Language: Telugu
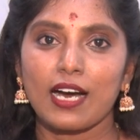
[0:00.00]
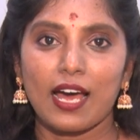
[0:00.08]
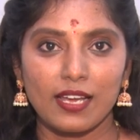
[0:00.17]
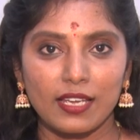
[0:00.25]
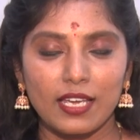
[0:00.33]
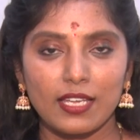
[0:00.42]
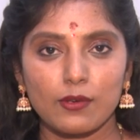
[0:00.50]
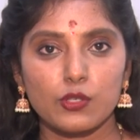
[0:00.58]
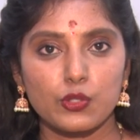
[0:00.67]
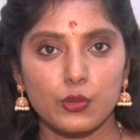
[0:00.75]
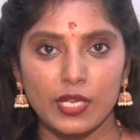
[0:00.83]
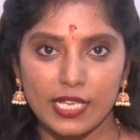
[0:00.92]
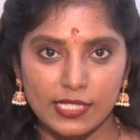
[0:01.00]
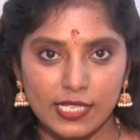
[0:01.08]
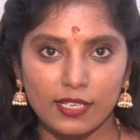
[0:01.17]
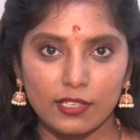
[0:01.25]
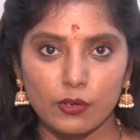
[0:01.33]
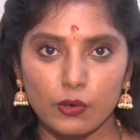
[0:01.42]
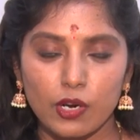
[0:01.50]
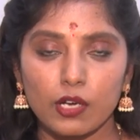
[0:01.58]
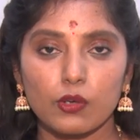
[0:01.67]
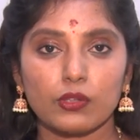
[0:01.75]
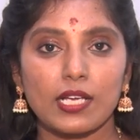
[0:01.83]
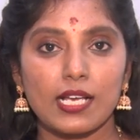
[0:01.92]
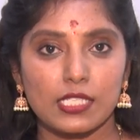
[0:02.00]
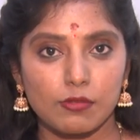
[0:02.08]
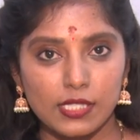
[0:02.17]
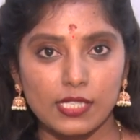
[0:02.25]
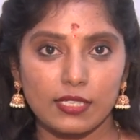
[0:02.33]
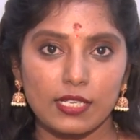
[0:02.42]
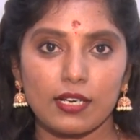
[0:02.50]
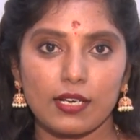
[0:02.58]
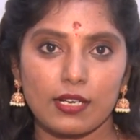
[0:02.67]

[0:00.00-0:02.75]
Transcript: అలాగే ఈరోజు కేసీఆర్ కి కూడా కొంత అస్వస్థత